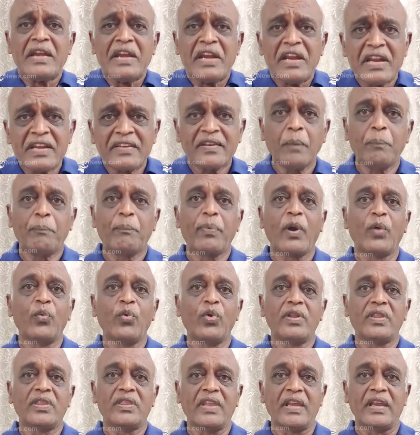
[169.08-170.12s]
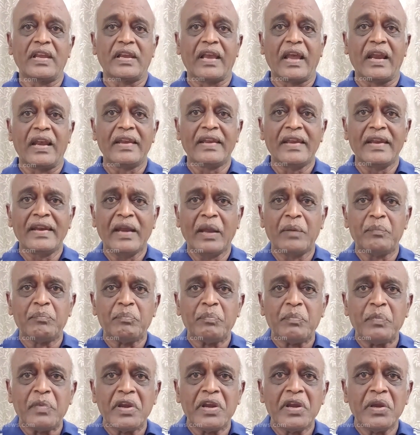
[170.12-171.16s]
నీచ ప్రవృత్తి కలిగిన
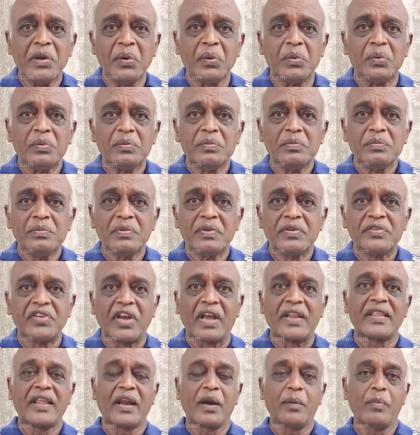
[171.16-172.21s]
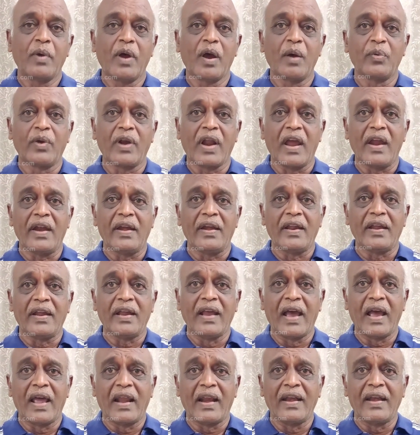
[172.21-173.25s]
మీరు చంద్రబాబు నాయుడు
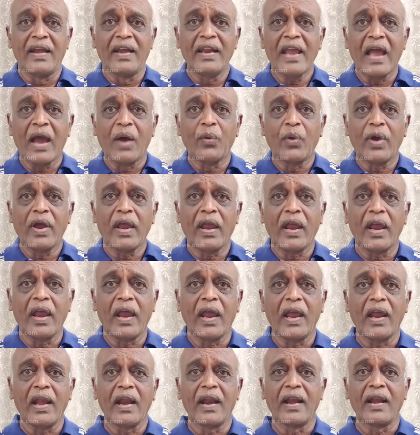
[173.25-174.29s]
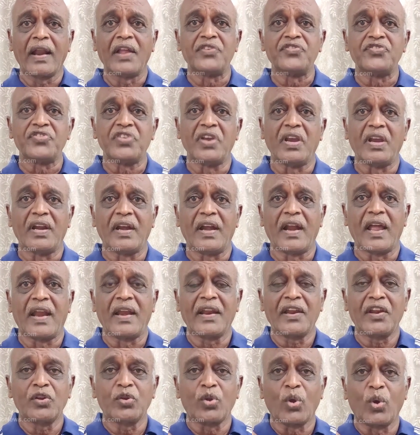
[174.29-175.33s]
గారిని అవహేళన
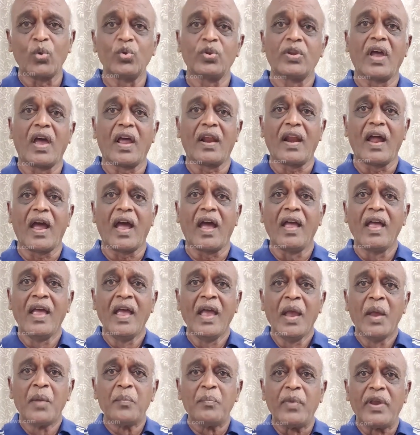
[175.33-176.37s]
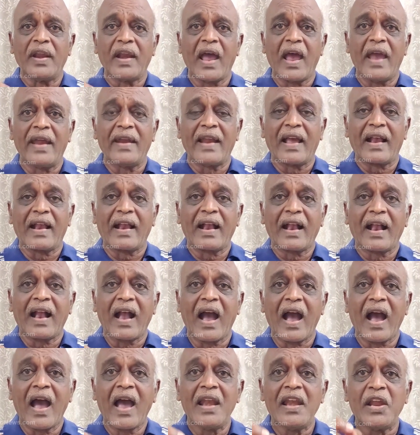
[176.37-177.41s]
చేయడానికి తగుతారా మీరు ఆయన
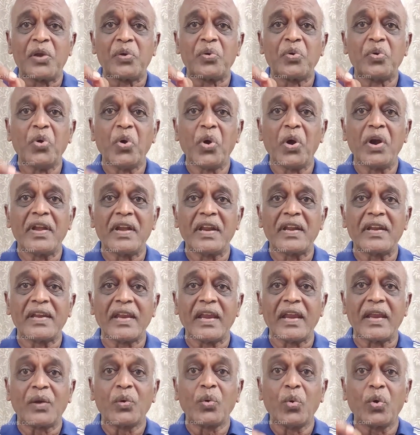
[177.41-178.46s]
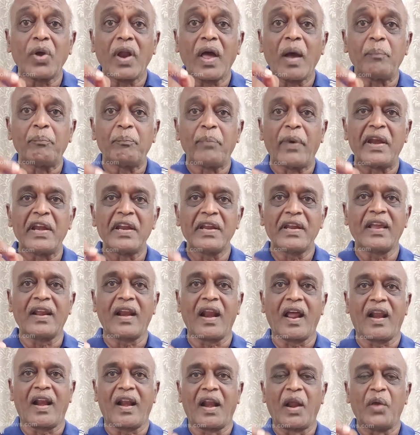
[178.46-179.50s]
కాలి గోటికి కూడా
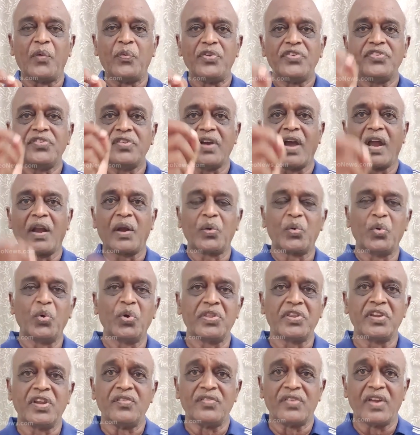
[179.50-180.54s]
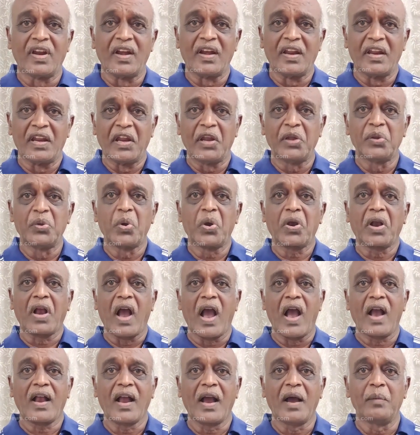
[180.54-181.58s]
పనికిరారన్న విషయాన్ని గుర్తించండి ఏదో
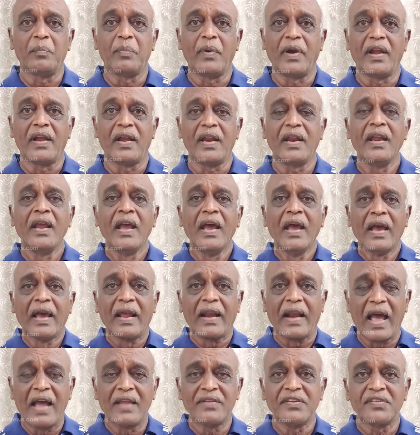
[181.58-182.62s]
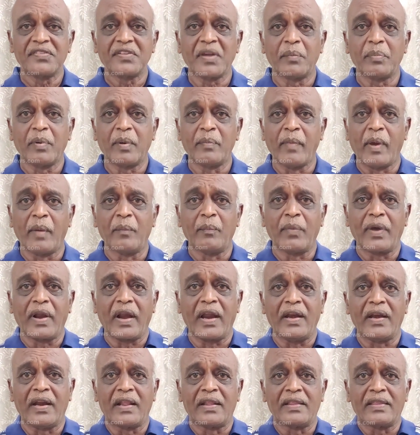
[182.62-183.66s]
కాకాబట్టి రాజ్యసభ
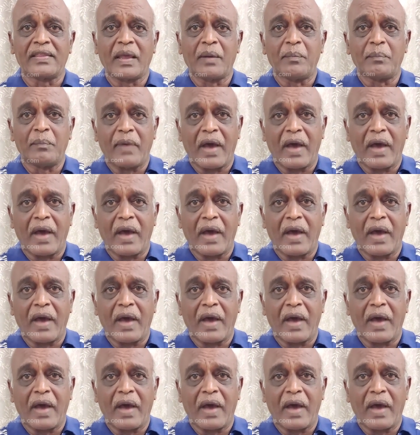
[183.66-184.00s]
మెంబర్ అయినంత